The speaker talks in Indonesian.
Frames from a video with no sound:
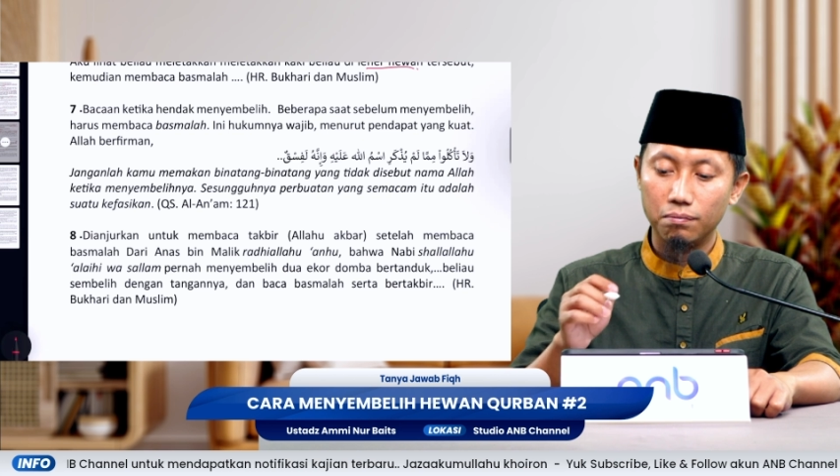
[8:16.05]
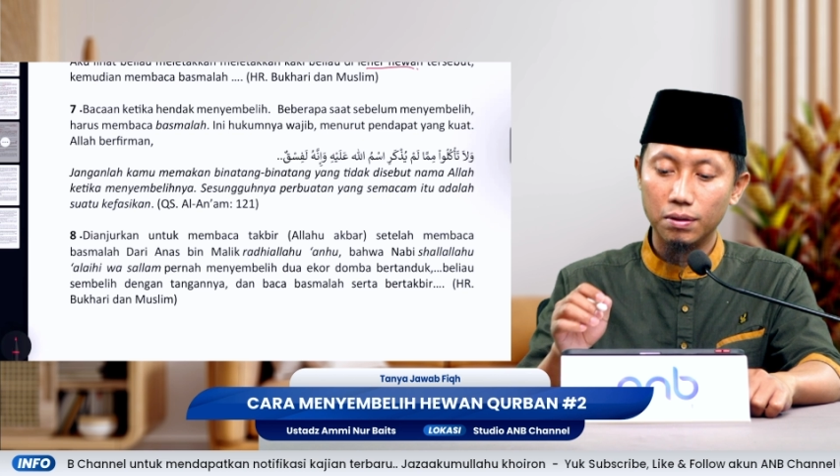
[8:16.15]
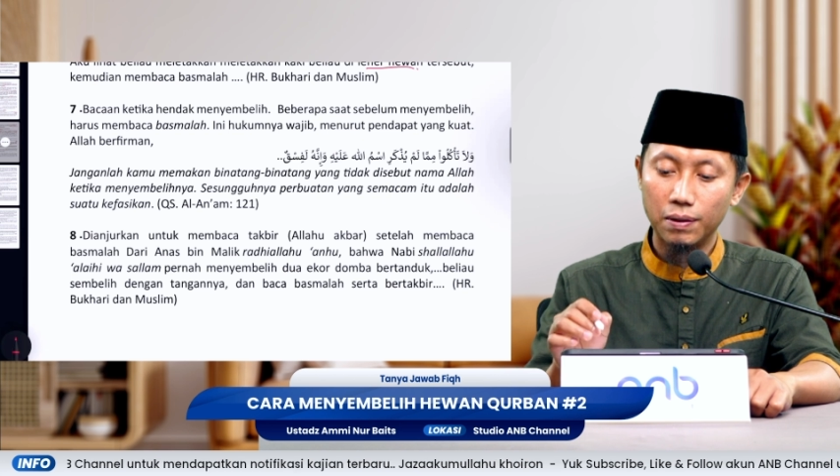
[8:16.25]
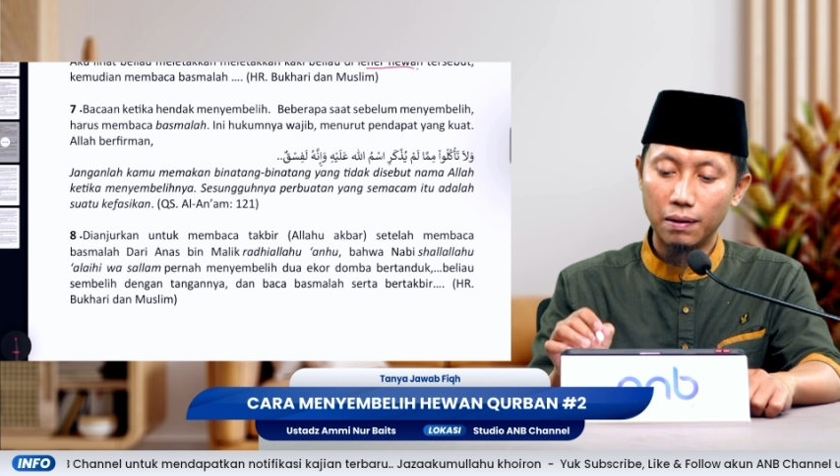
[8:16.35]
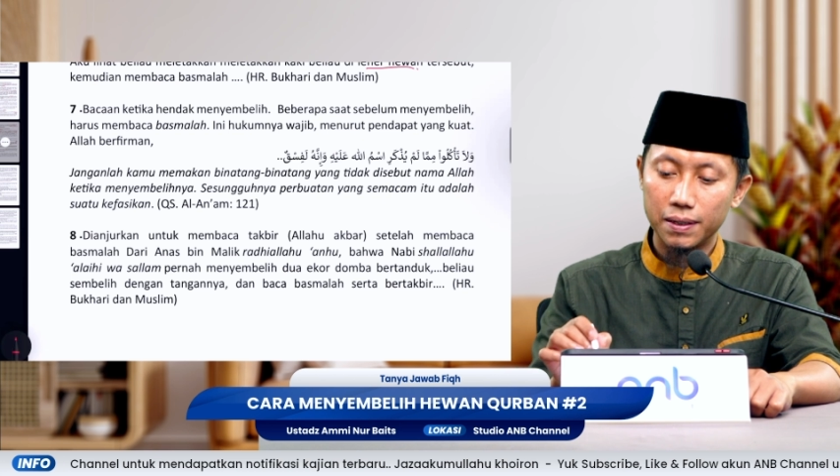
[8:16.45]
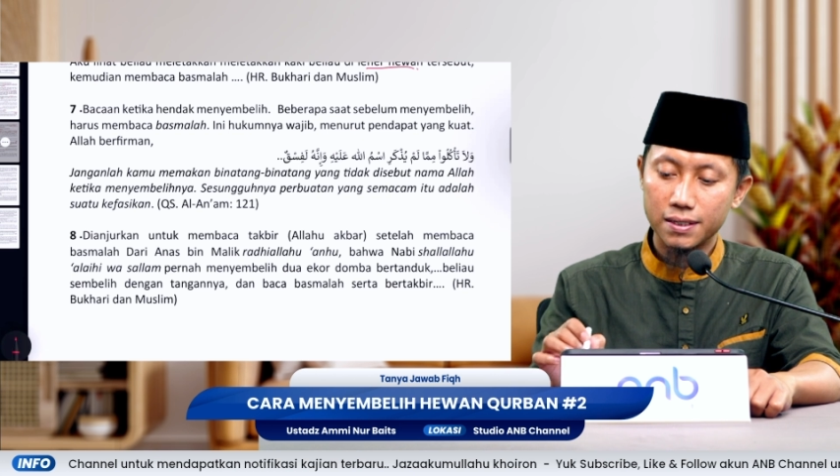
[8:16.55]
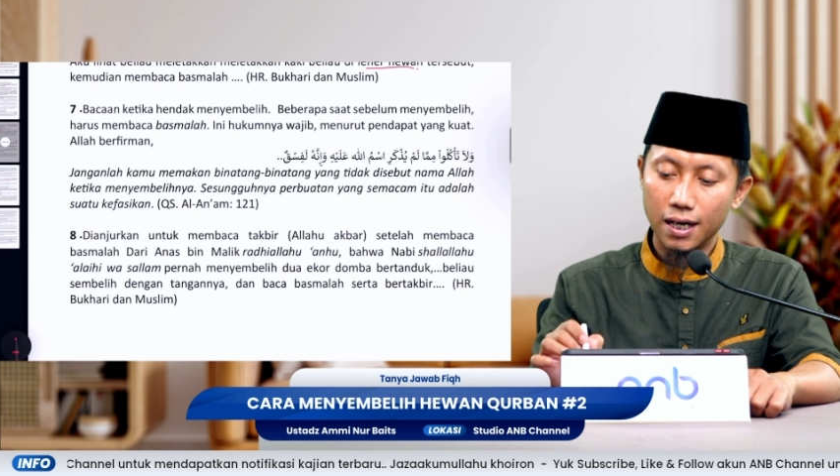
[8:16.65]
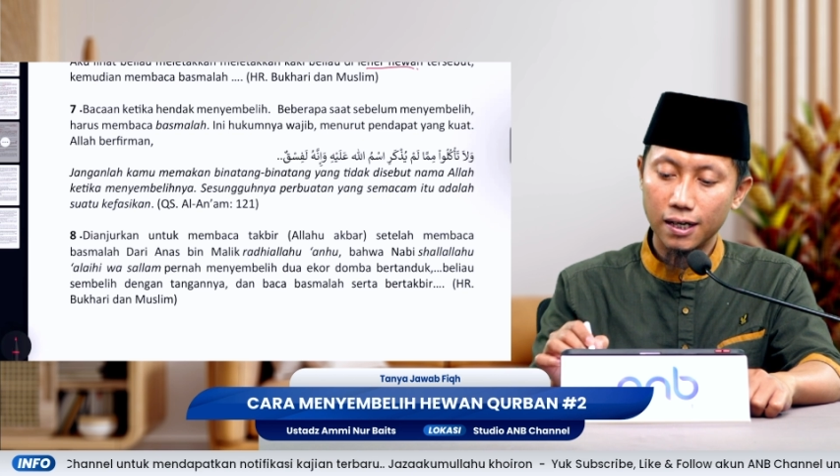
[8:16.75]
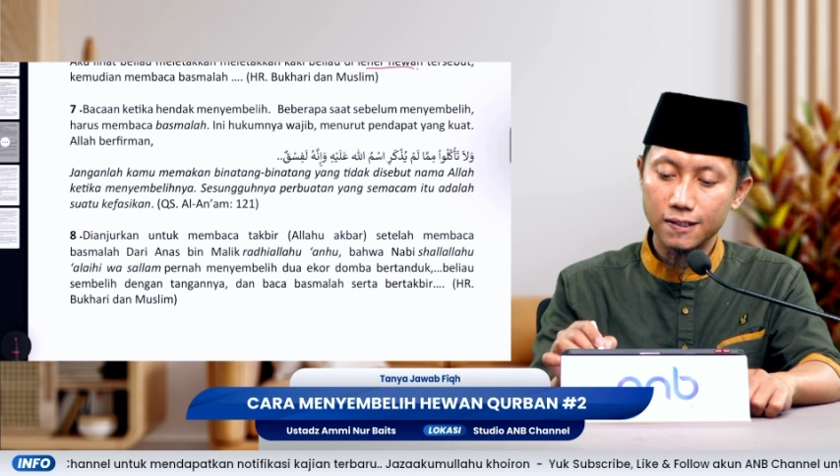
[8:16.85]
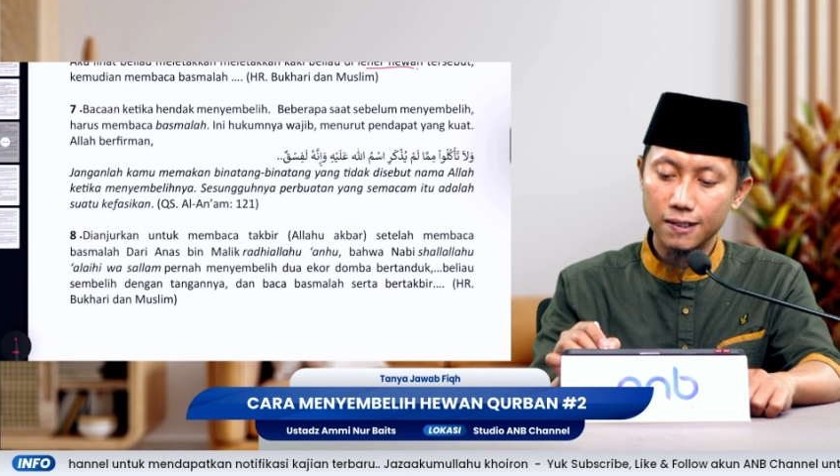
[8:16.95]
Beberapa
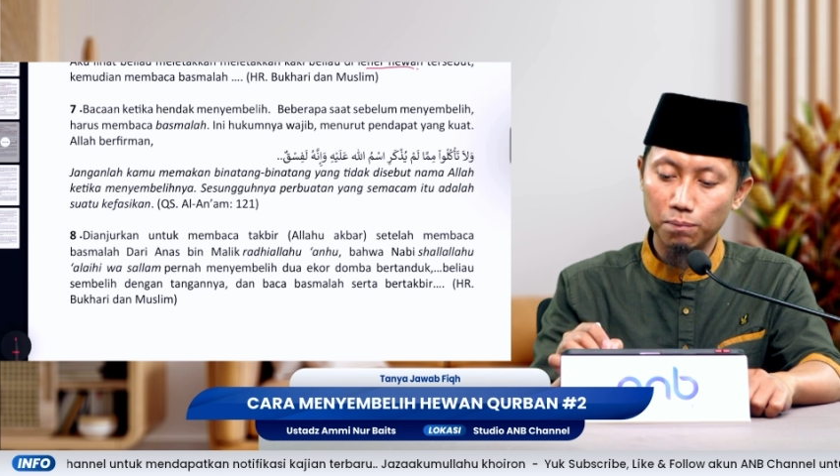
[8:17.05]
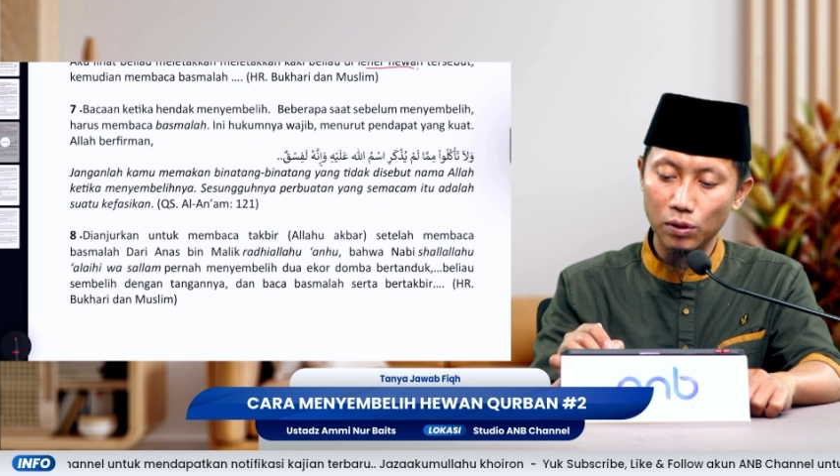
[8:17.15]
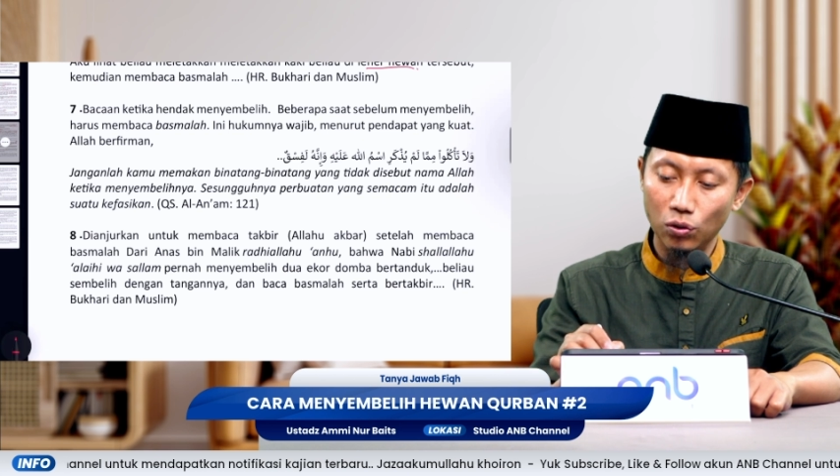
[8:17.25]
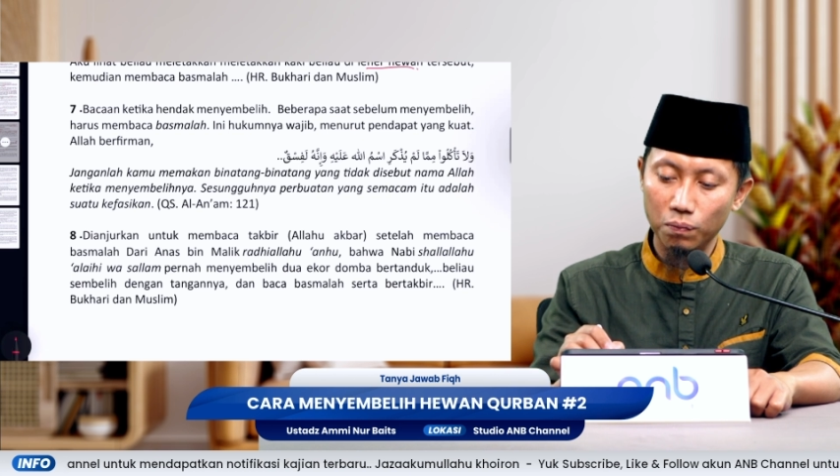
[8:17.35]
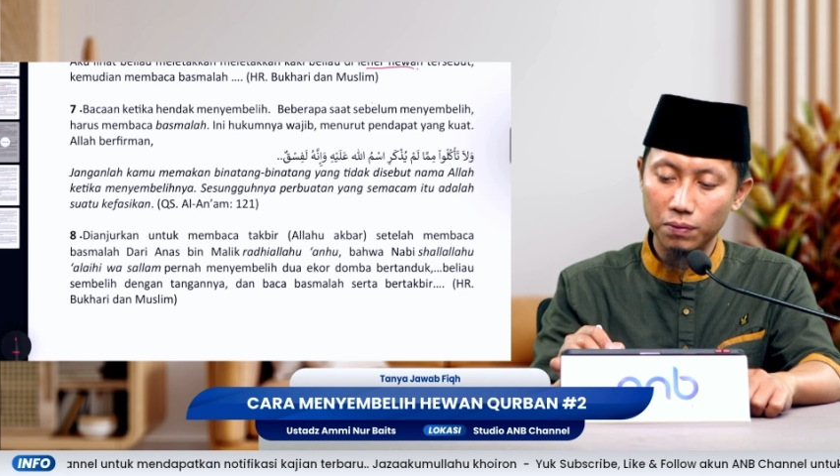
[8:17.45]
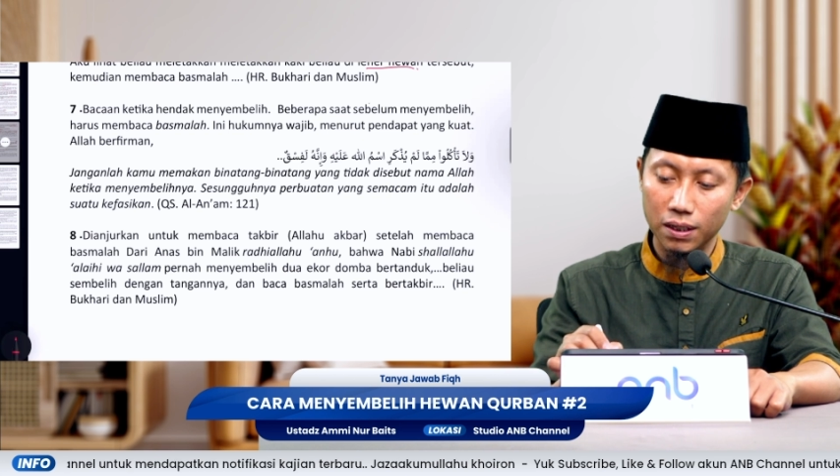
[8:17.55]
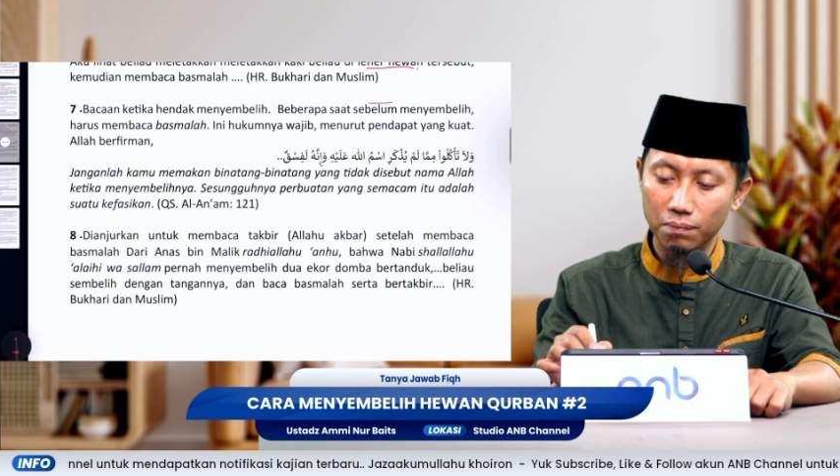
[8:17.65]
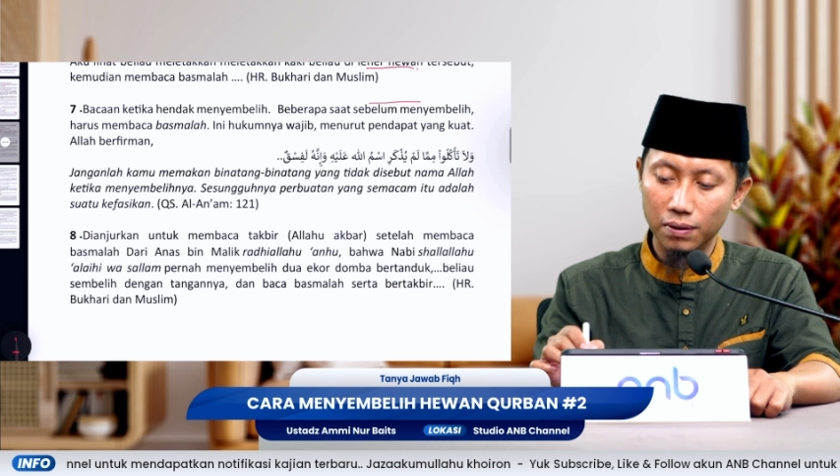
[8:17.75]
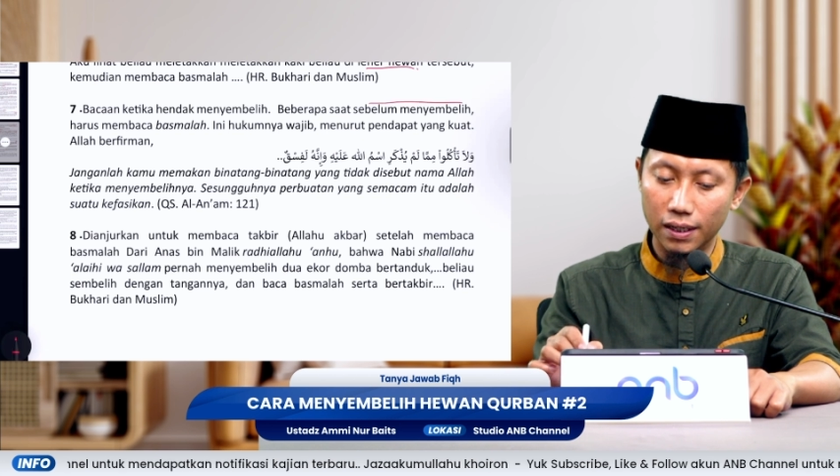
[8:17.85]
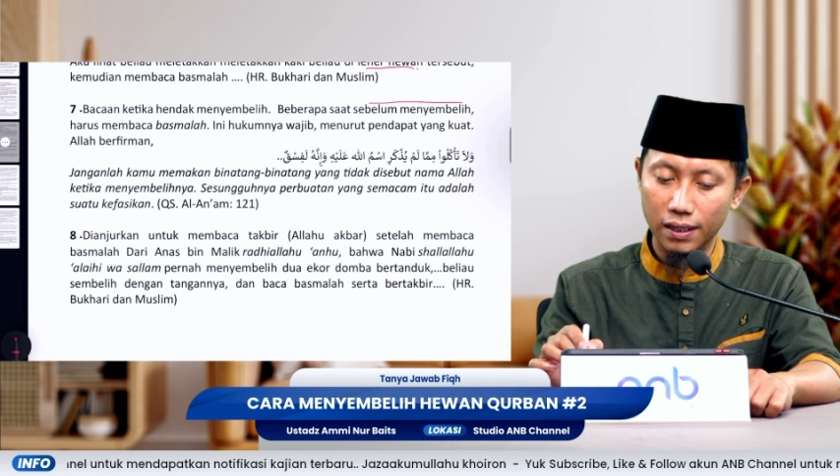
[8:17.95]
saat sebelum
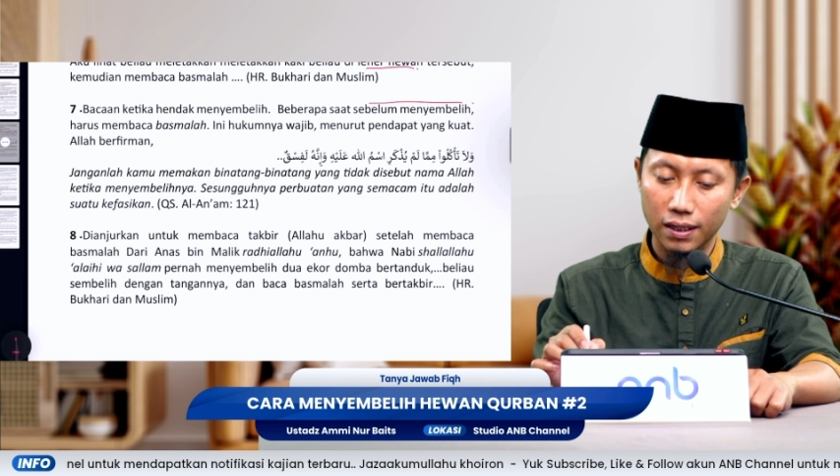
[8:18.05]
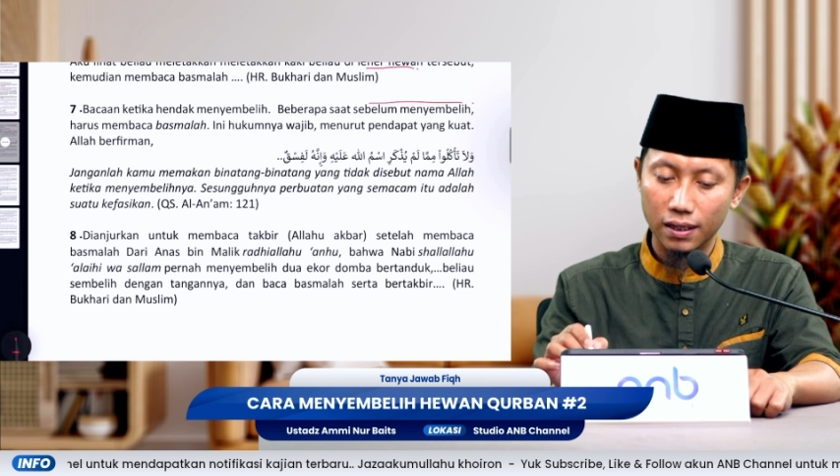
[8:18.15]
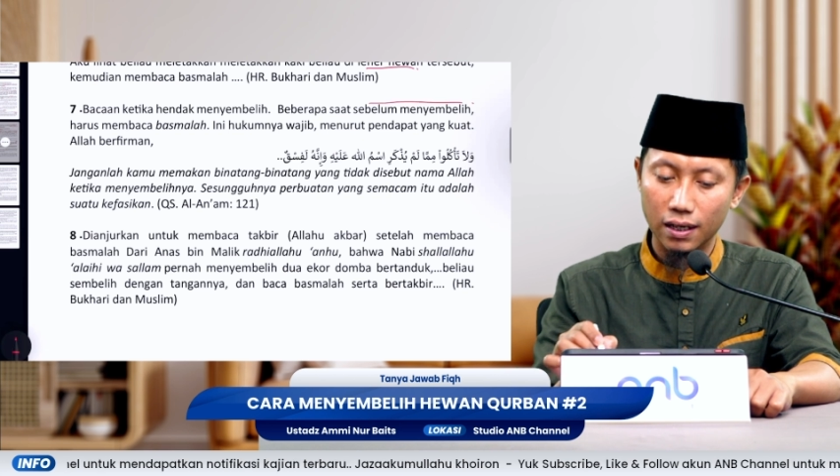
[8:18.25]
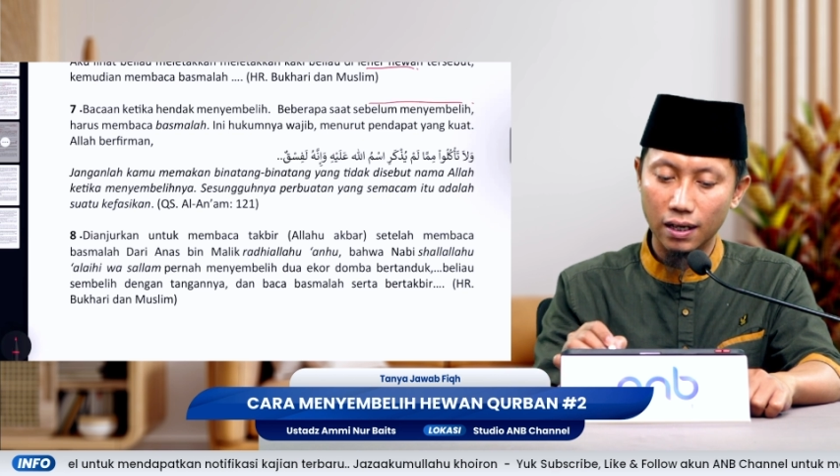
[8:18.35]
menyembelih